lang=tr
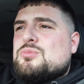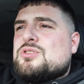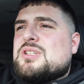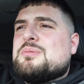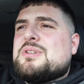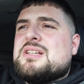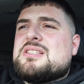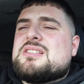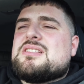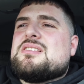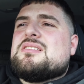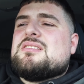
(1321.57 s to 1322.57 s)
Burada
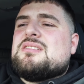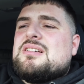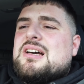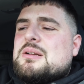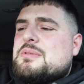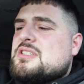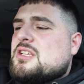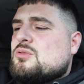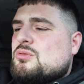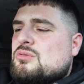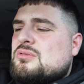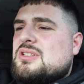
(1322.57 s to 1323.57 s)
biraz e, araba
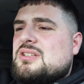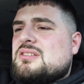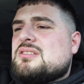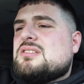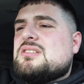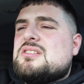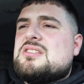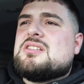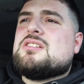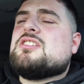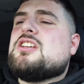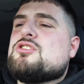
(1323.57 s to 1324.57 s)
sektöründe
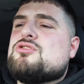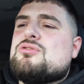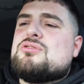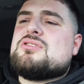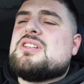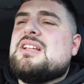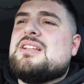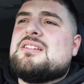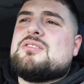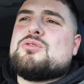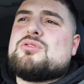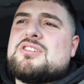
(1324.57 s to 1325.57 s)
sıkıntı yaşıyoruz.
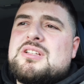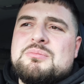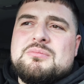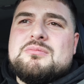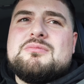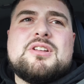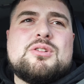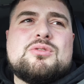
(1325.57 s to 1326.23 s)
Hele Rotterdam ve